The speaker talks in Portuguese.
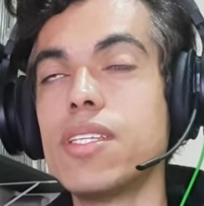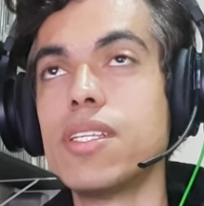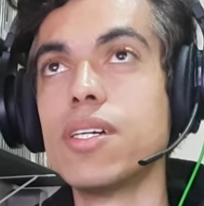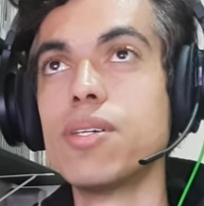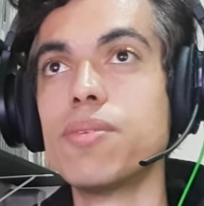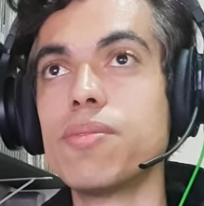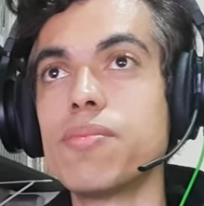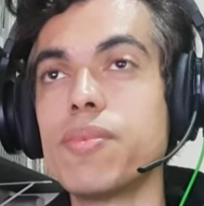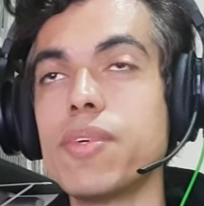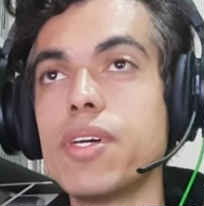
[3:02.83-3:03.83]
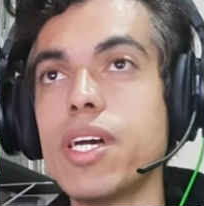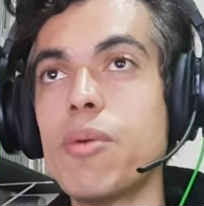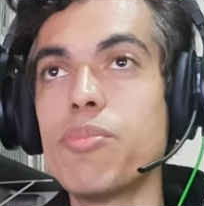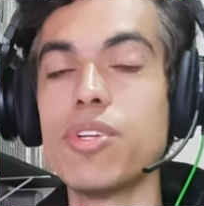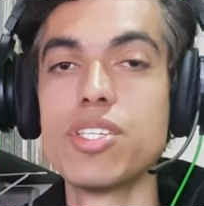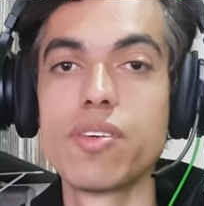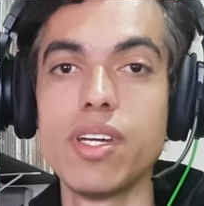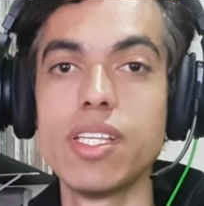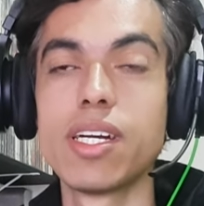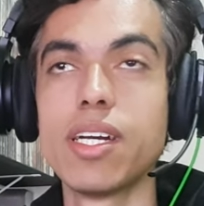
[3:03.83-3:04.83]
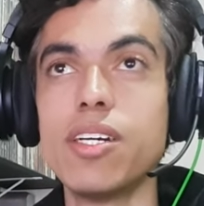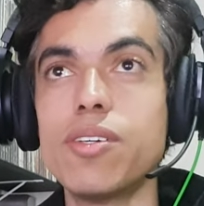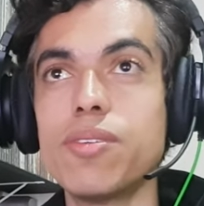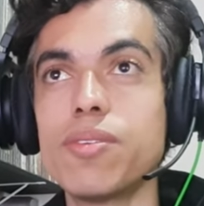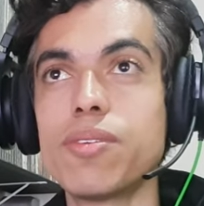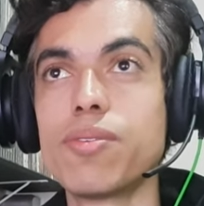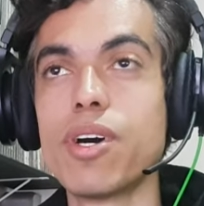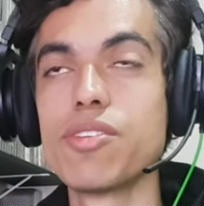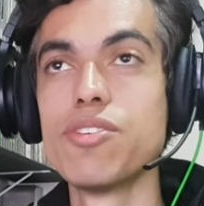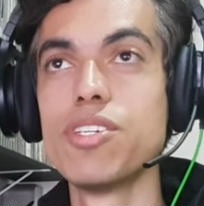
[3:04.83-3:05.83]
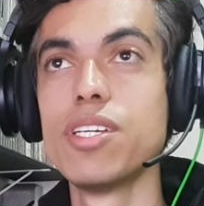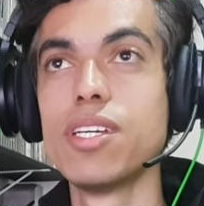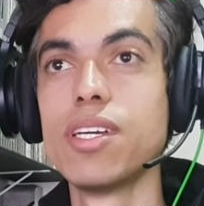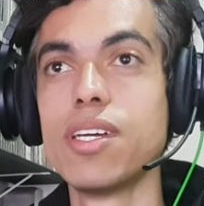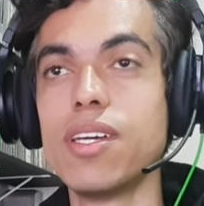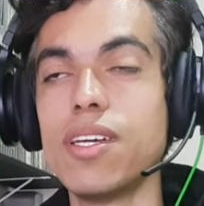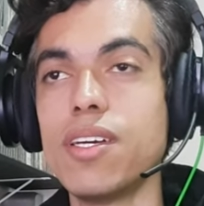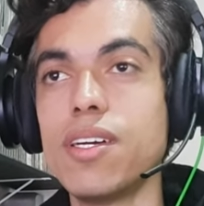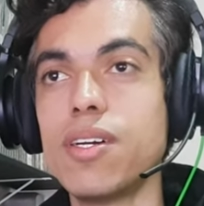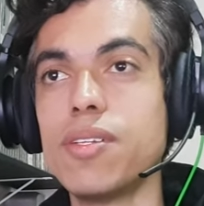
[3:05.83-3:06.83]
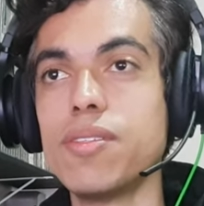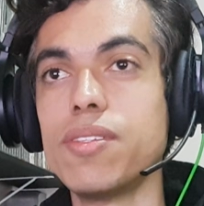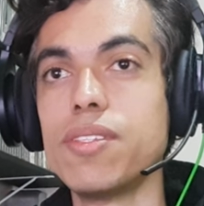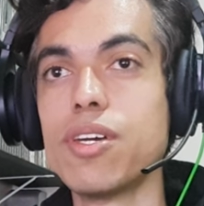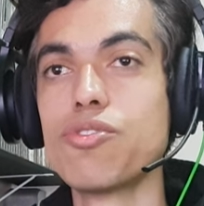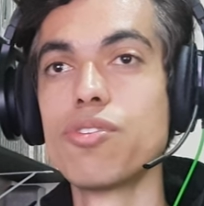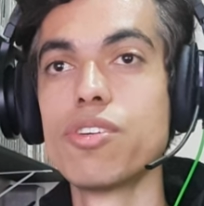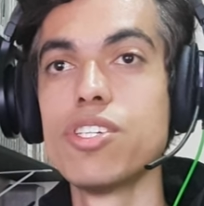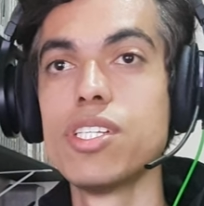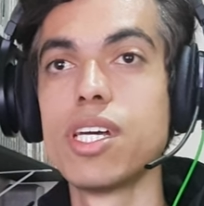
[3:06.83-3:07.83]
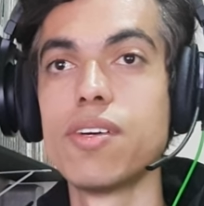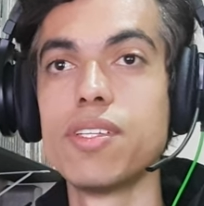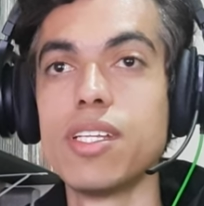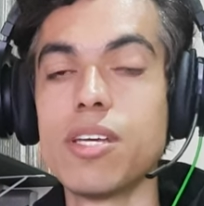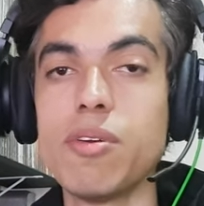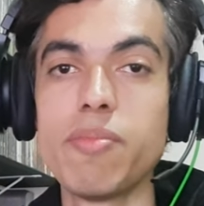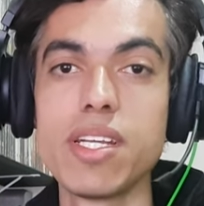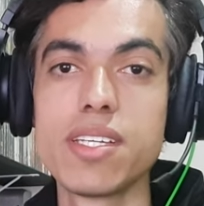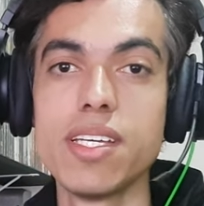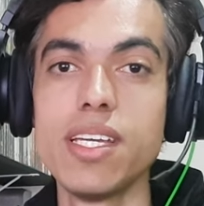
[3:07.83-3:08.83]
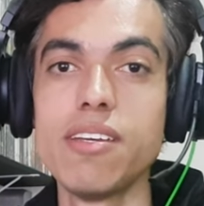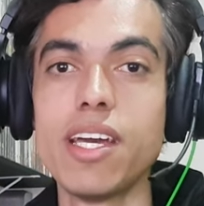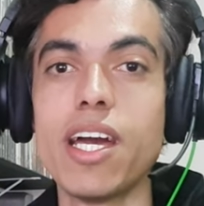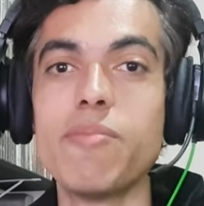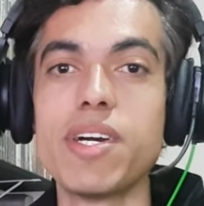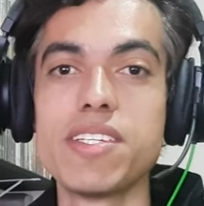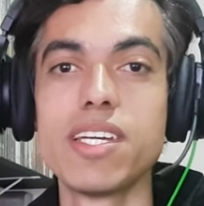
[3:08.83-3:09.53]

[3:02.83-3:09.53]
Então, é por isso que eu ainda eu gosto de ter o jogo original, né? Também parece que é mais